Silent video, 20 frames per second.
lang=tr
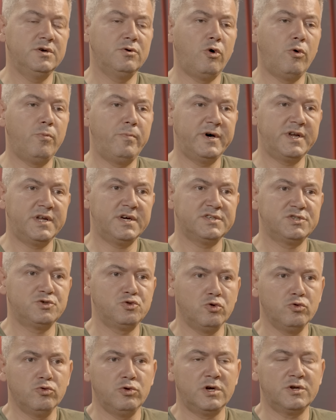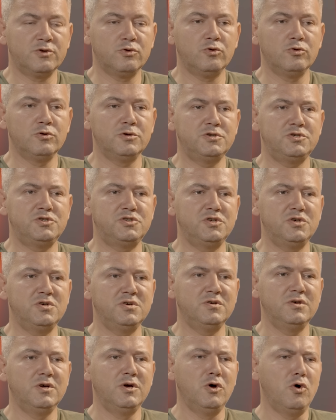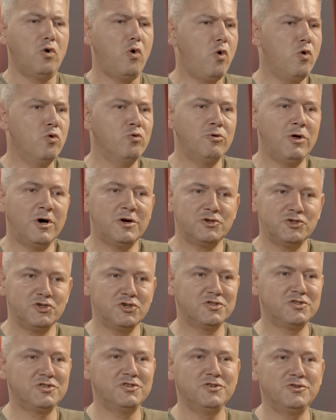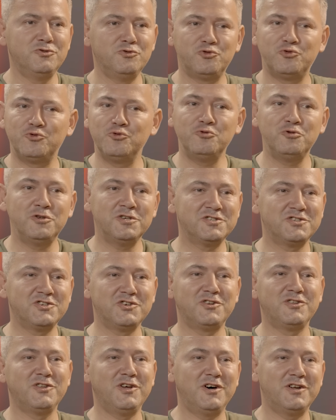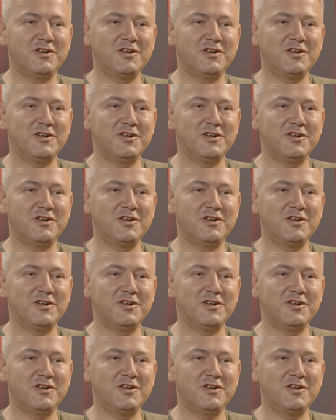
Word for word: operasyonlarda olan işte onlarca tır üstünde zırhlı